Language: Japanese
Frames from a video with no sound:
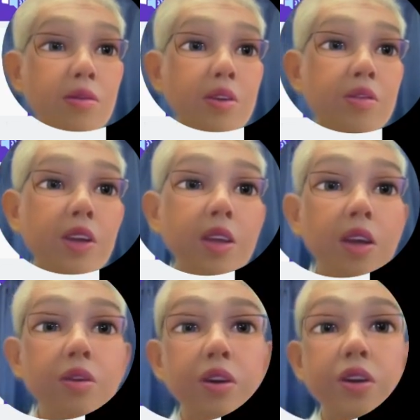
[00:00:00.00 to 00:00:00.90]
もう見え
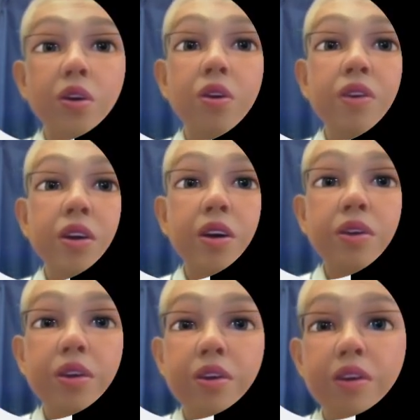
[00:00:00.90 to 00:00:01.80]
ないのでちょっと
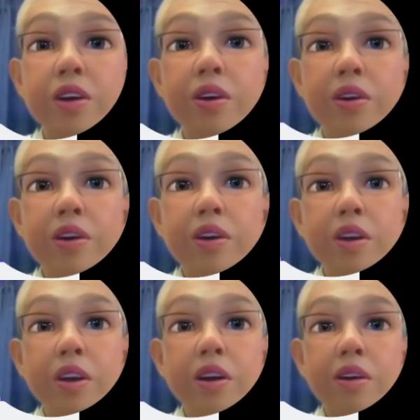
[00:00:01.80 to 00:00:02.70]
コメントアウトしましょう。
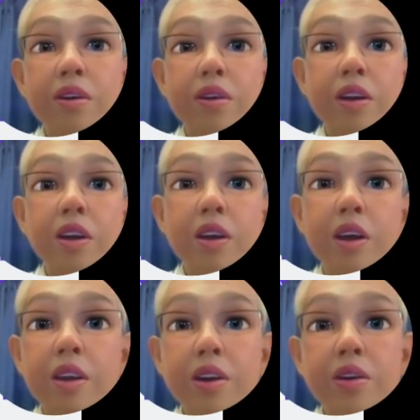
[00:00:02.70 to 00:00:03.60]
これでい
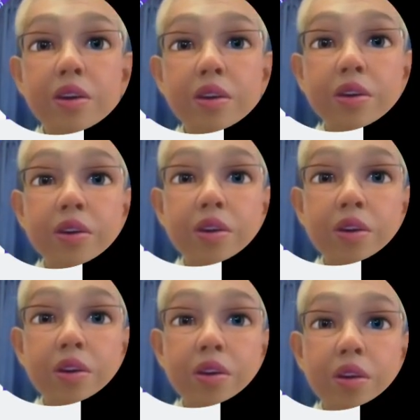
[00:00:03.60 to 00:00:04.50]
かがでしょうちょっ
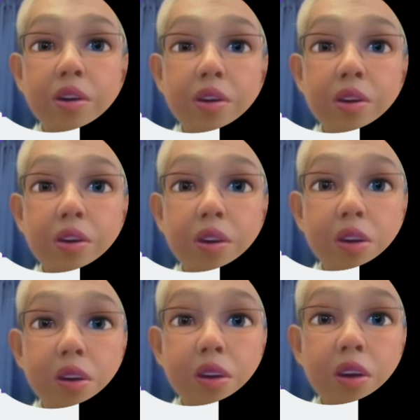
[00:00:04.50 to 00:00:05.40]
と
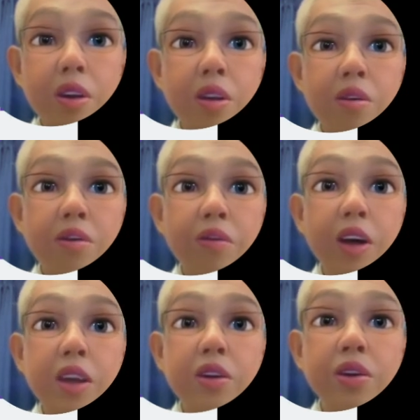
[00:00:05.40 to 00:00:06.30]
ま
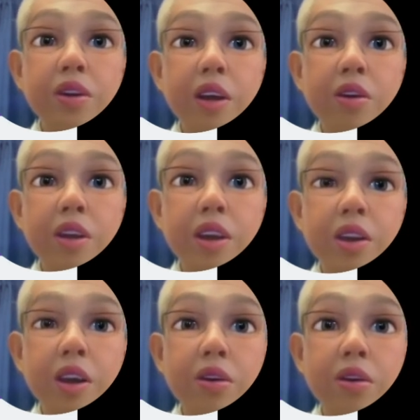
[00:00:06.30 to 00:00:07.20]
あ、Python なので
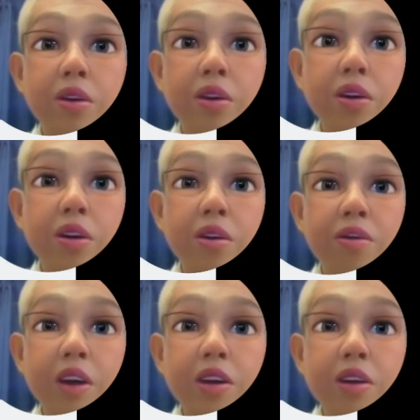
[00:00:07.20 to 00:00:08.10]
ちゃんとこ
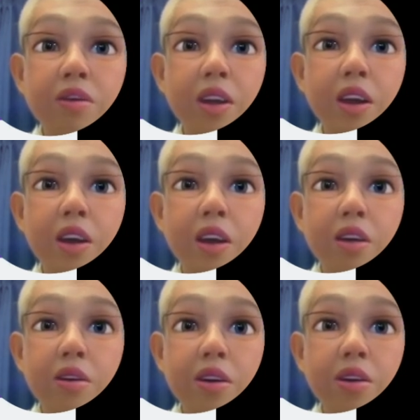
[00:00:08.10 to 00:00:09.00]
うマス目で
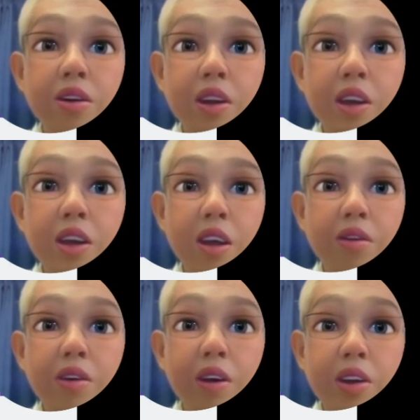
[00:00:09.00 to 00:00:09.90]
出るようにし
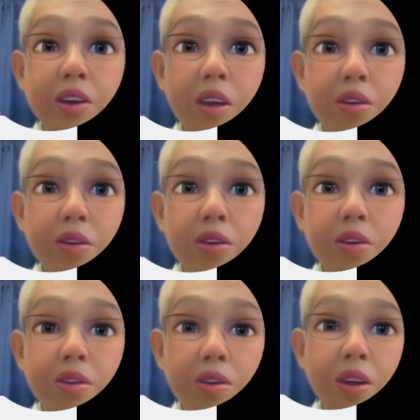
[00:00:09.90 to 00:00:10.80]
てみましたとい
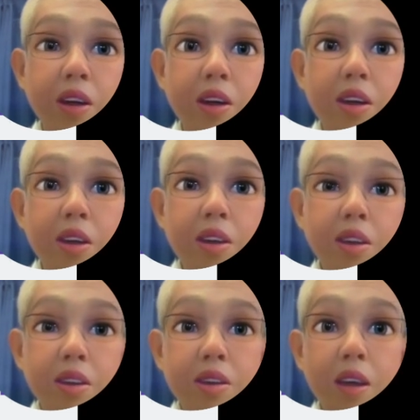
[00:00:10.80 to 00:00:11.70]
うので
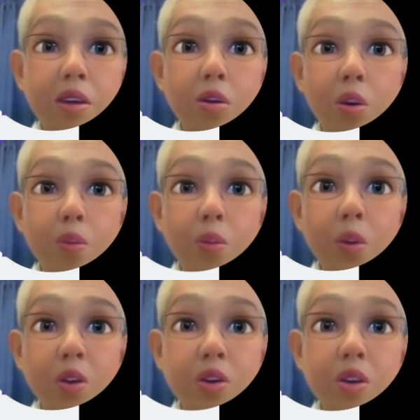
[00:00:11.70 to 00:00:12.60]
サイコロっ
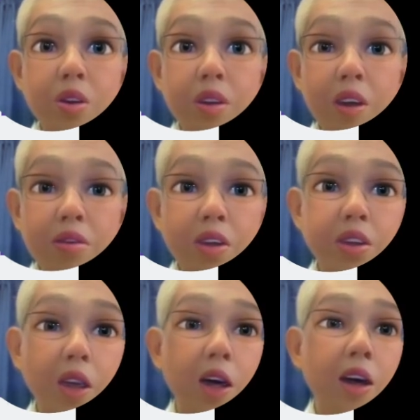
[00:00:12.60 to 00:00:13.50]
ぽくなりま
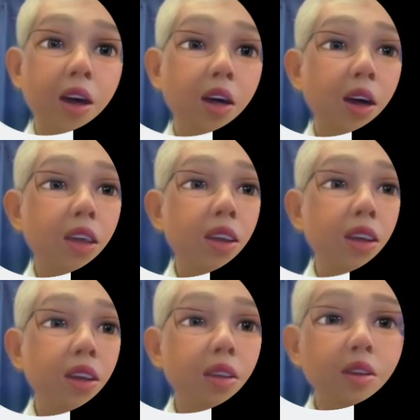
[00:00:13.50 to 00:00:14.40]
したはい
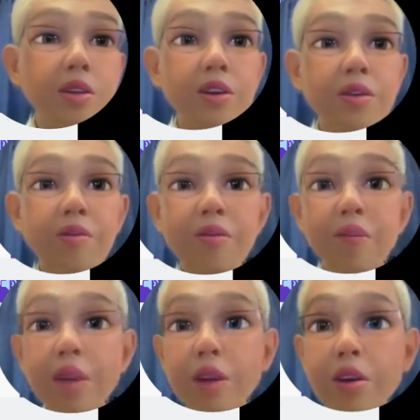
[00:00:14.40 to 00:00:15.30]

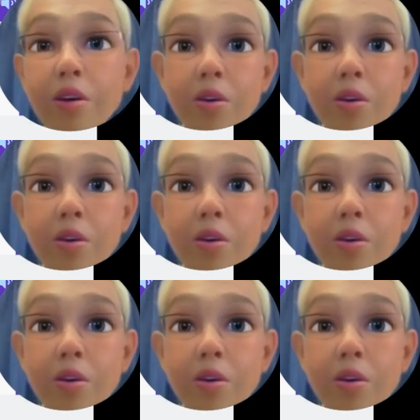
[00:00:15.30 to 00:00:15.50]
今日